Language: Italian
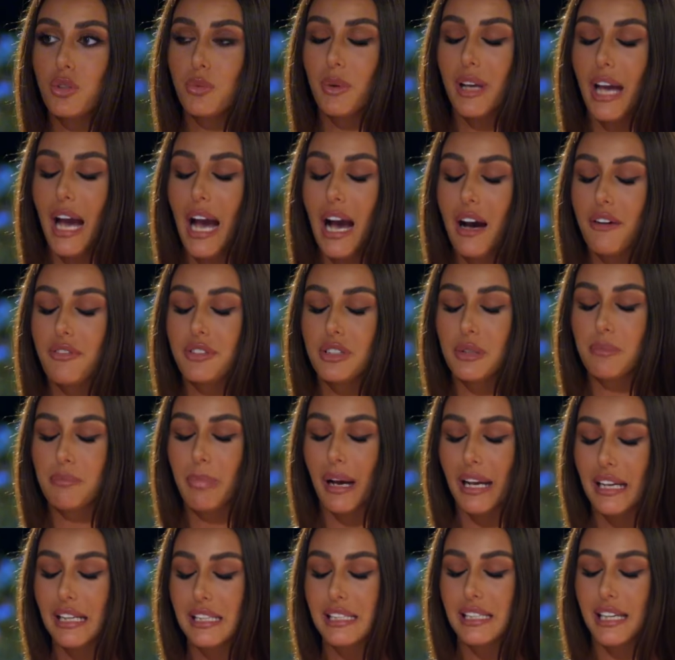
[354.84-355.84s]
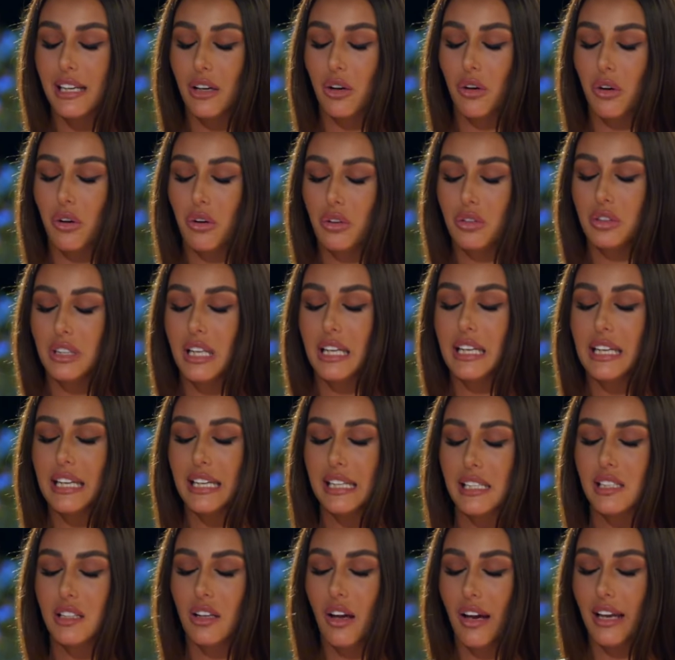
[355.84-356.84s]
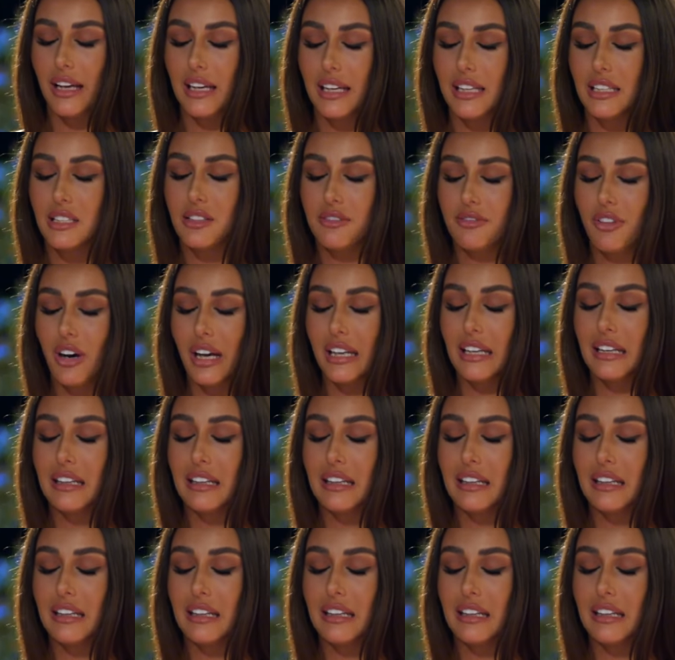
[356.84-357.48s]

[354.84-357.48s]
dobbiamo basarci su chi ha meno chance di